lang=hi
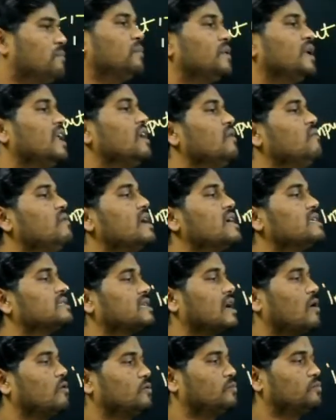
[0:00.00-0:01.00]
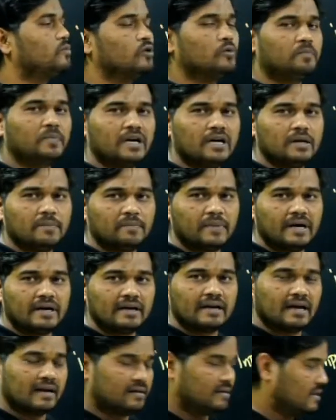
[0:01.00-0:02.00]
प्रीवियस आउटपुट पे डिपेंड
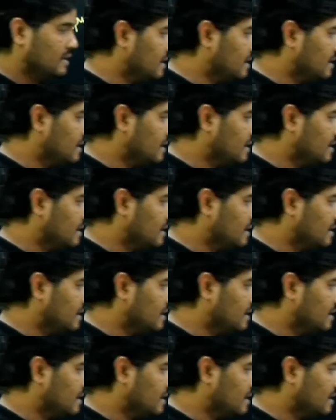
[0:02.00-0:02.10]
करते